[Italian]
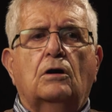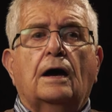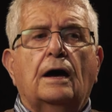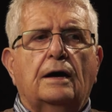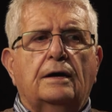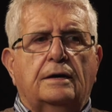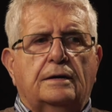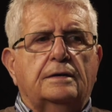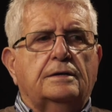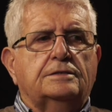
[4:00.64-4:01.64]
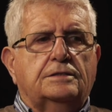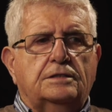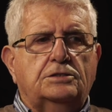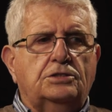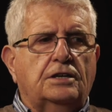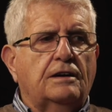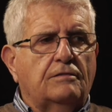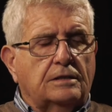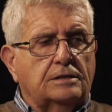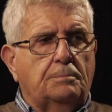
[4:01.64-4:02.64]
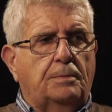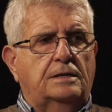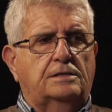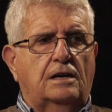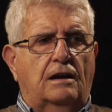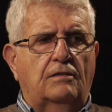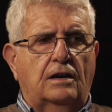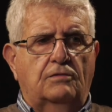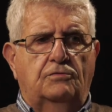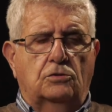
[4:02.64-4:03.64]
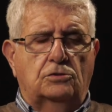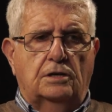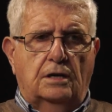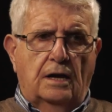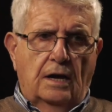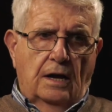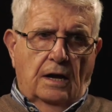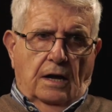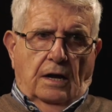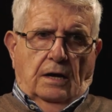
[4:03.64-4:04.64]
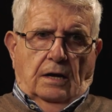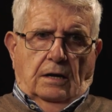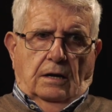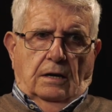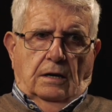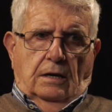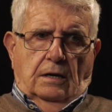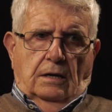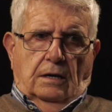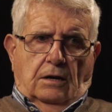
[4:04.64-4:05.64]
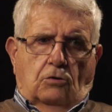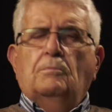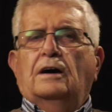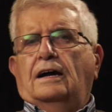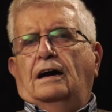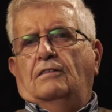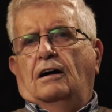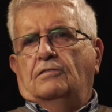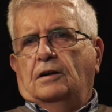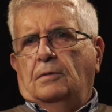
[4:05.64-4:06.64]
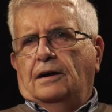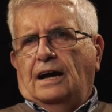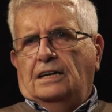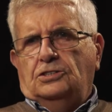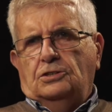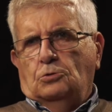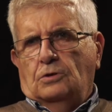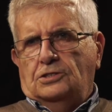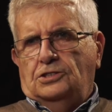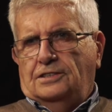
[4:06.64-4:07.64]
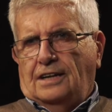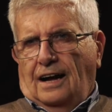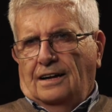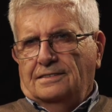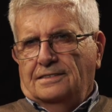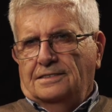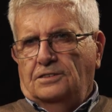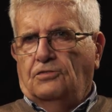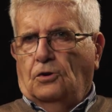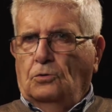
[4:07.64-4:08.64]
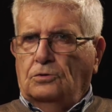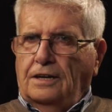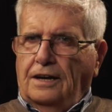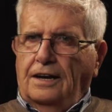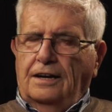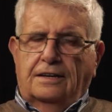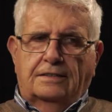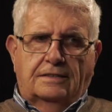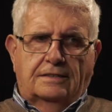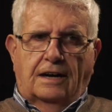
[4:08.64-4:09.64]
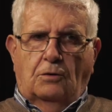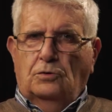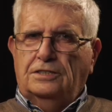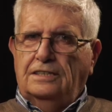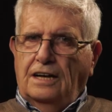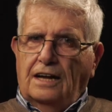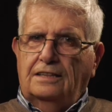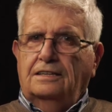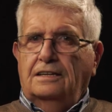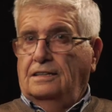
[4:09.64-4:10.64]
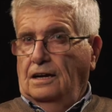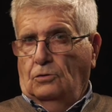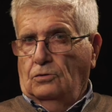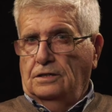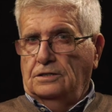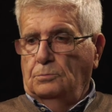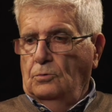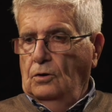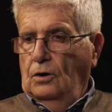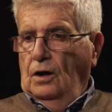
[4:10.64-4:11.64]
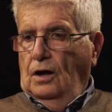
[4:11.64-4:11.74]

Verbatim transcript: che eh, si diceva, si pensava che fosse come rea avrebbe reagito una città di fronte a questi atti di terrorismo